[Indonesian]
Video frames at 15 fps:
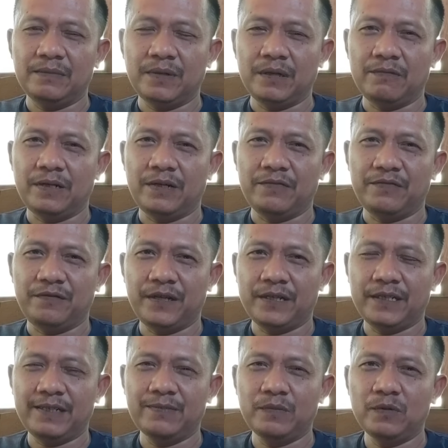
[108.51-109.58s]
bahwa
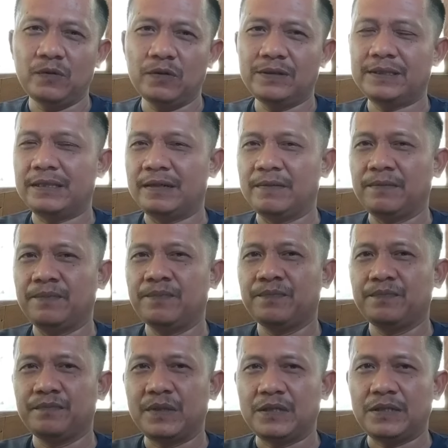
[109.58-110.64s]
Fakih Mukodam
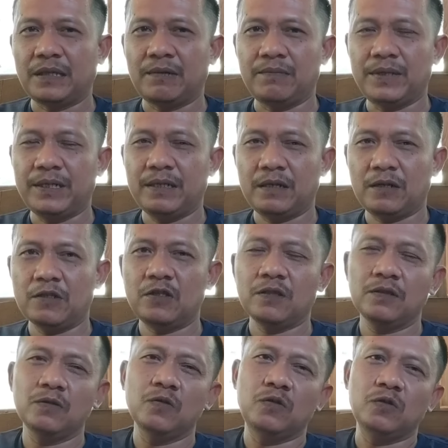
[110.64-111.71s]
bisa mi'raj
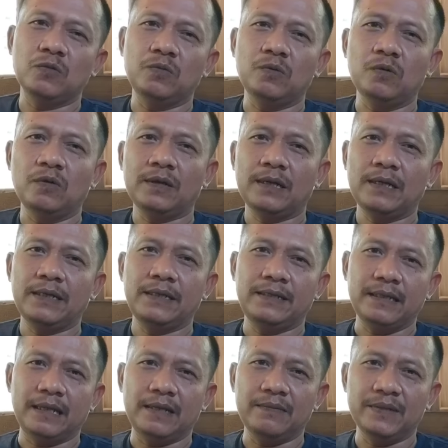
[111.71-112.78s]
70 kali
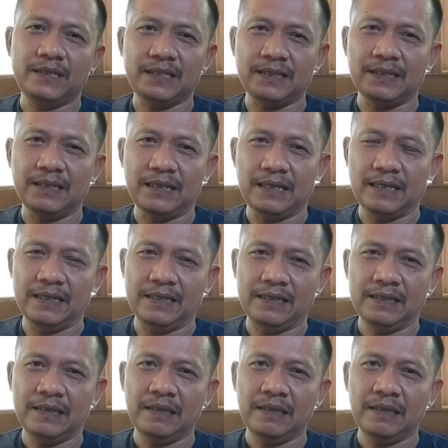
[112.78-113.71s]
dalam sehari.